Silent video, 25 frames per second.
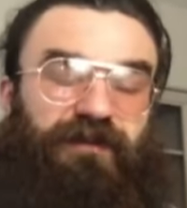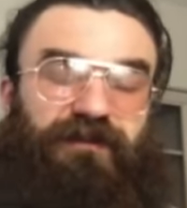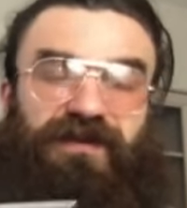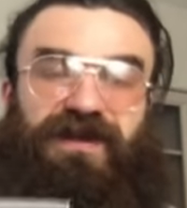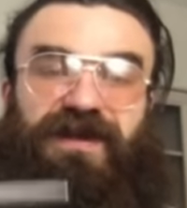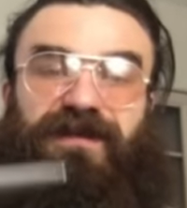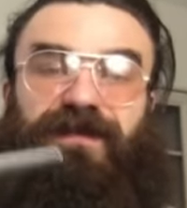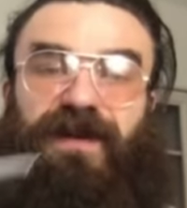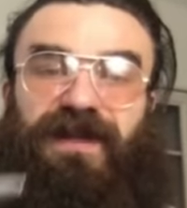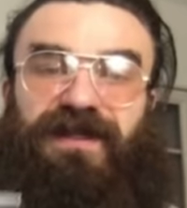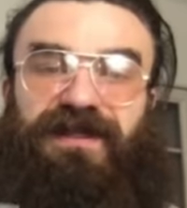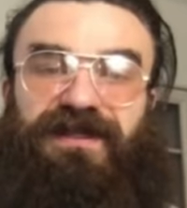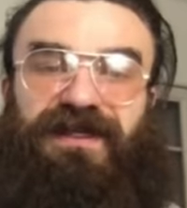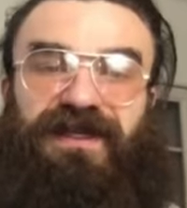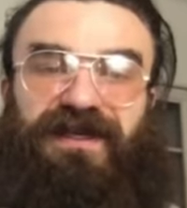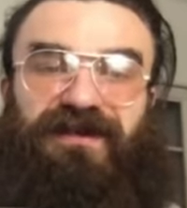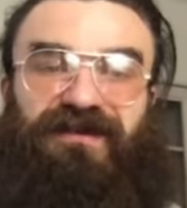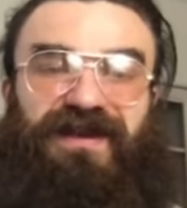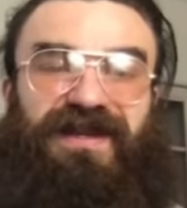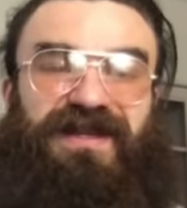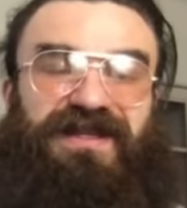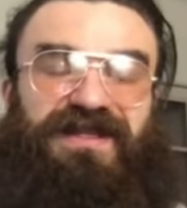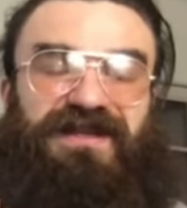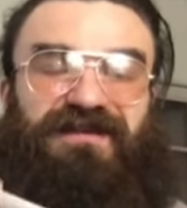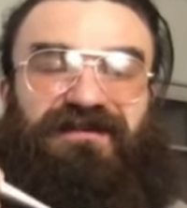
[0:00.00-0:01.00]
Вы про это
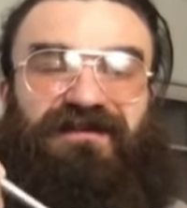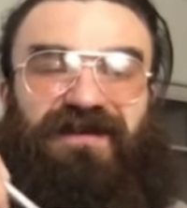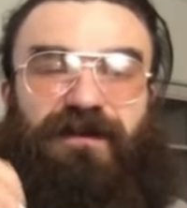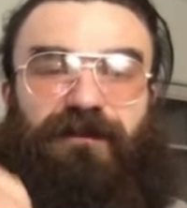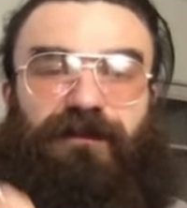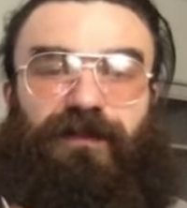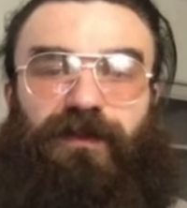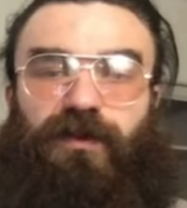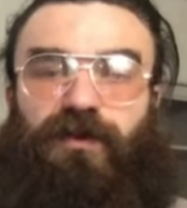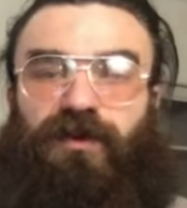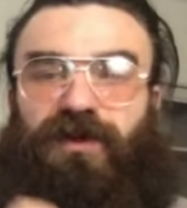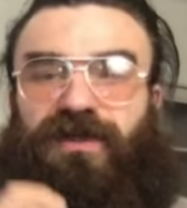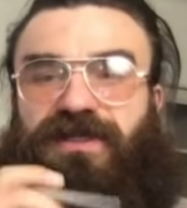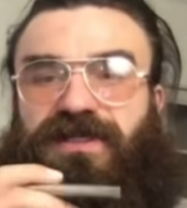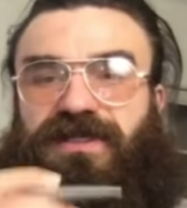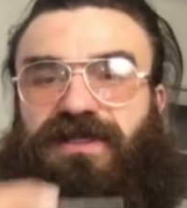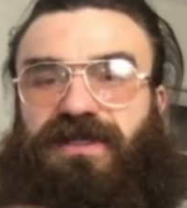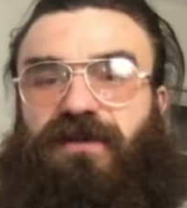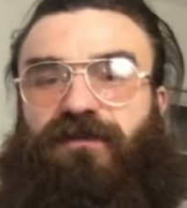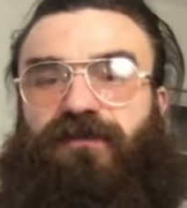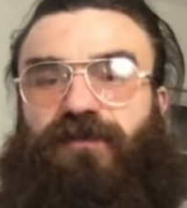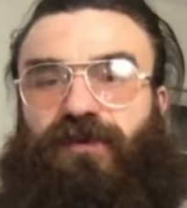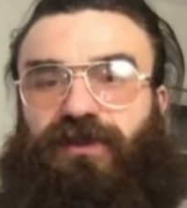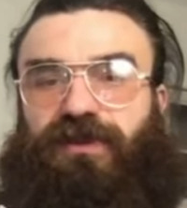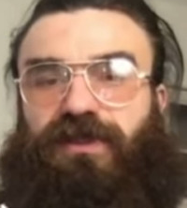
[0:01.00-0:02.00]
говорите, вам плохо,
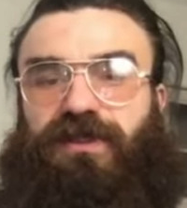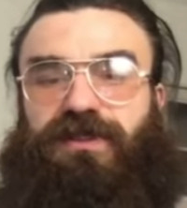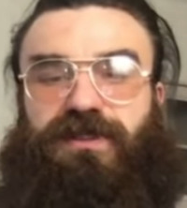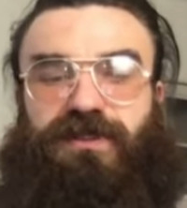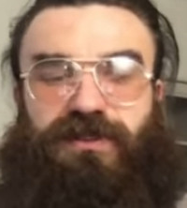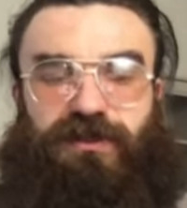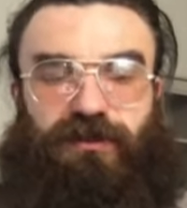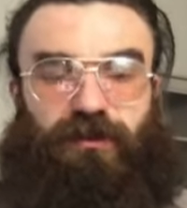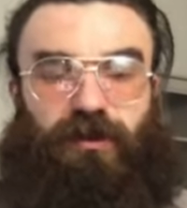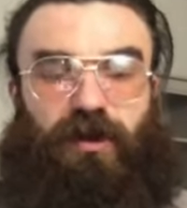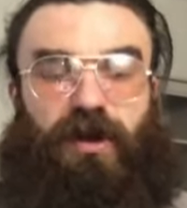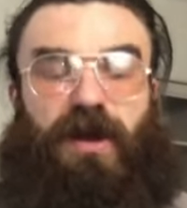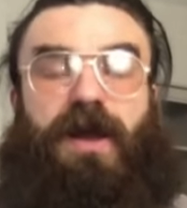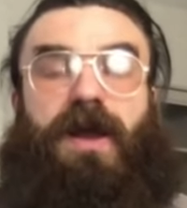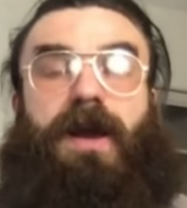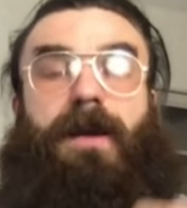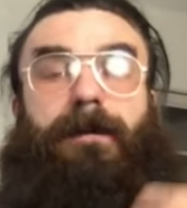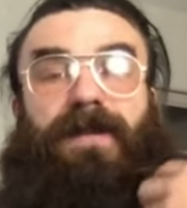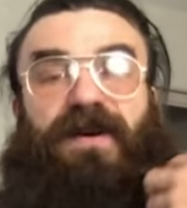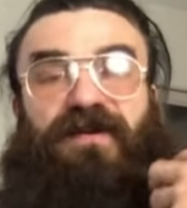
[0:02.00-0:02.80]
дискомфортно, тяжело.